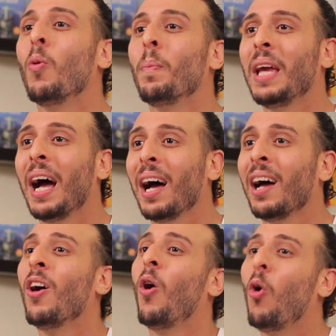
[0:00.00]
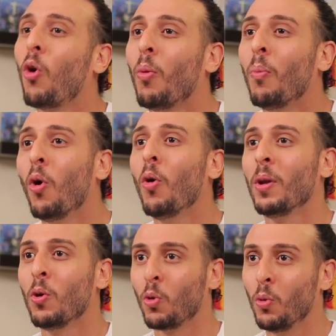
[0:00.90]
لهم بيها عقمهم
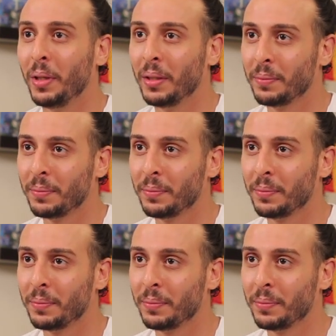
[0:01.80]
الهجومي